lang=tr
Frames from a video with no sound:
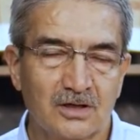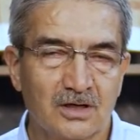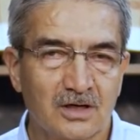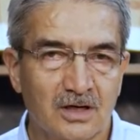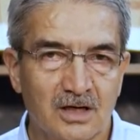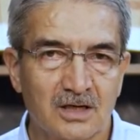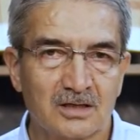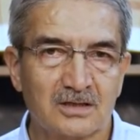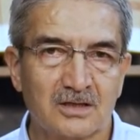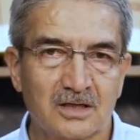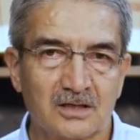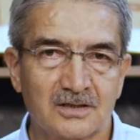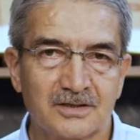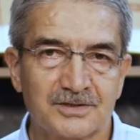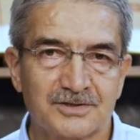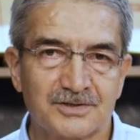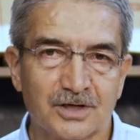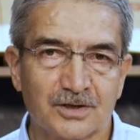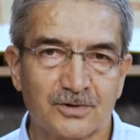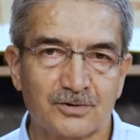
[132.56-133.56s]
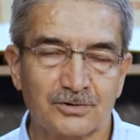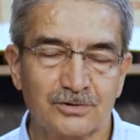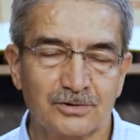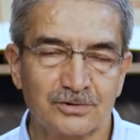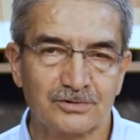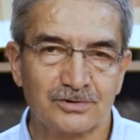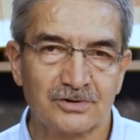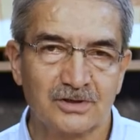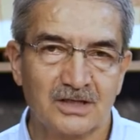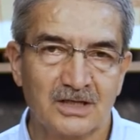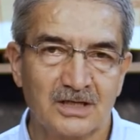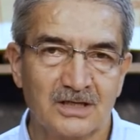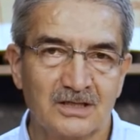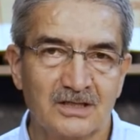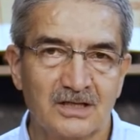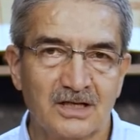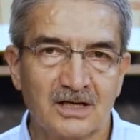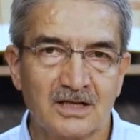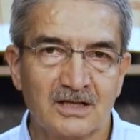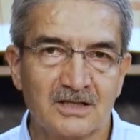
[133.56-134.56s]
ard arda çakıyor.
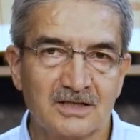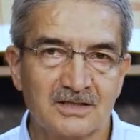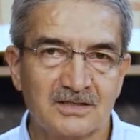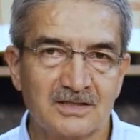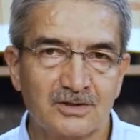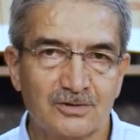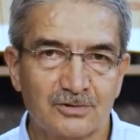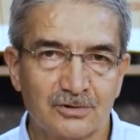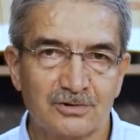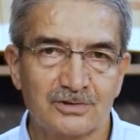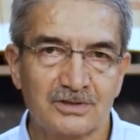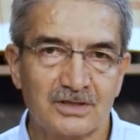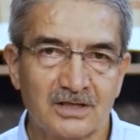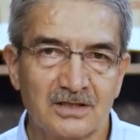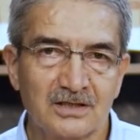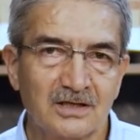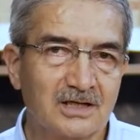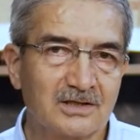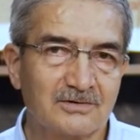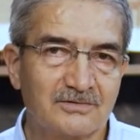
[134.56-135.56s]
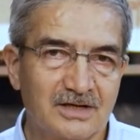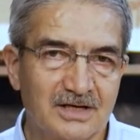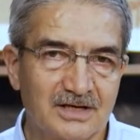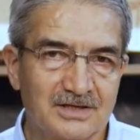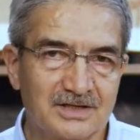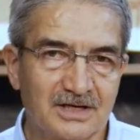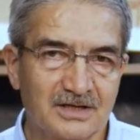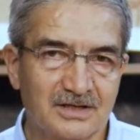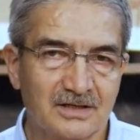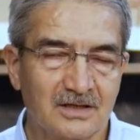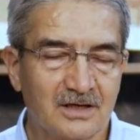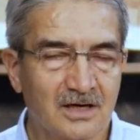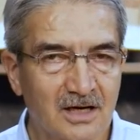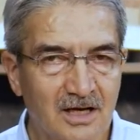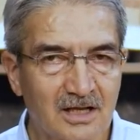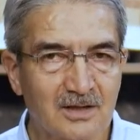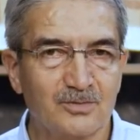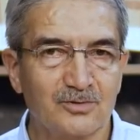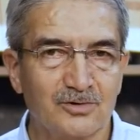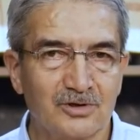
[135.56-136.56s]
Neredeyse gözlerini alı verecek.
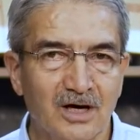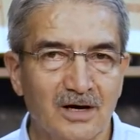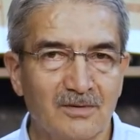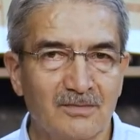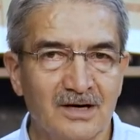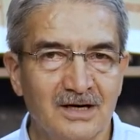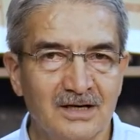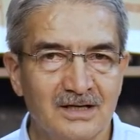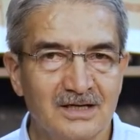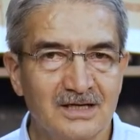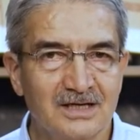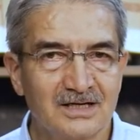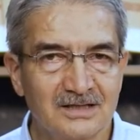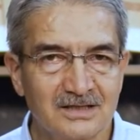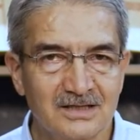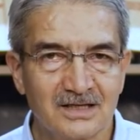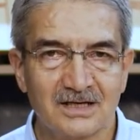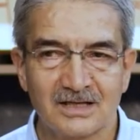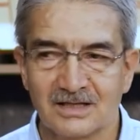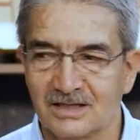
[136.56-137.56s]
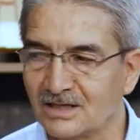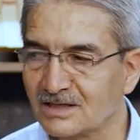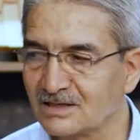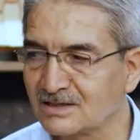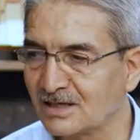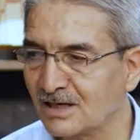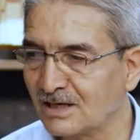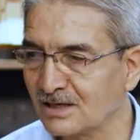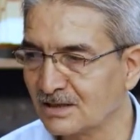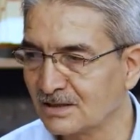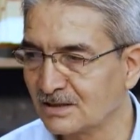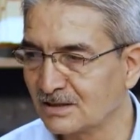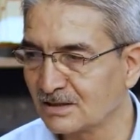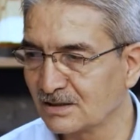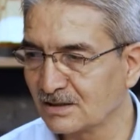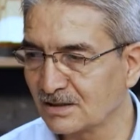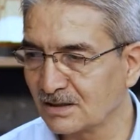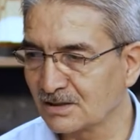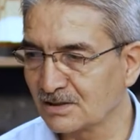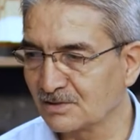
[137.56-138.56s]
Almıyor ama neredeyse
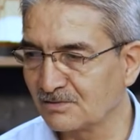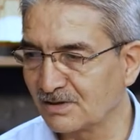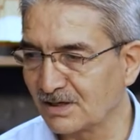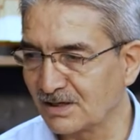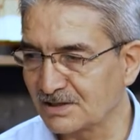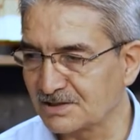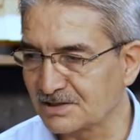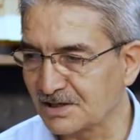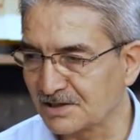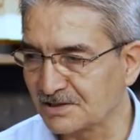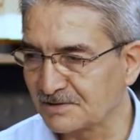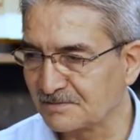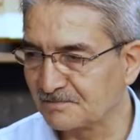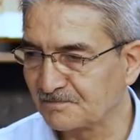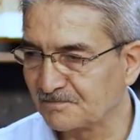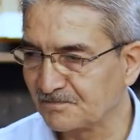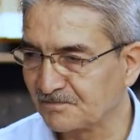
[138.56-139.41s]
alı verecek.